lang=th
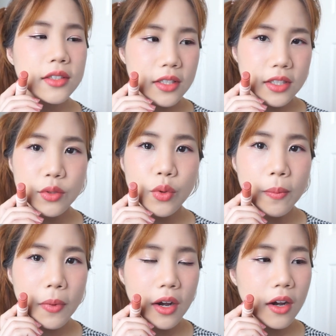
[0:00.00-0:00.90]
สีนี้สวย
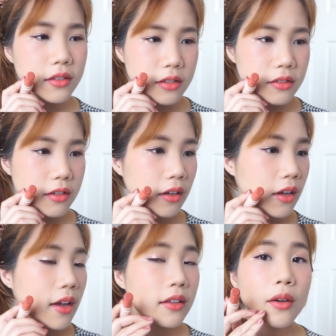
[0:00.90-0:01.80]
มากจริ
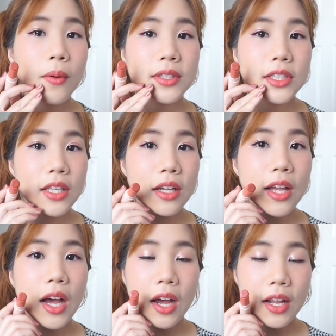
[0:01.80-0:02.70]
งๆต้องว่าสีเนี่ย
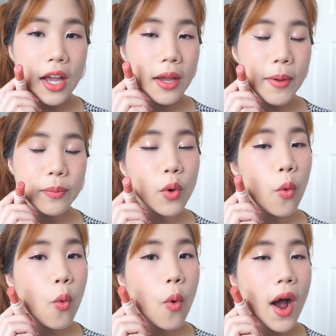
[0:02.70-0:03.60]
ทาได้แบบ
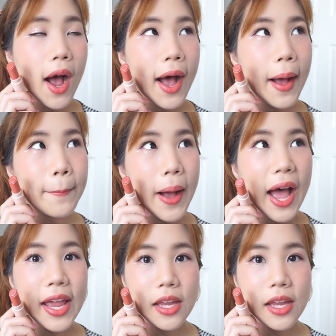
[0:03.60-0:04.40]
ทั่วไป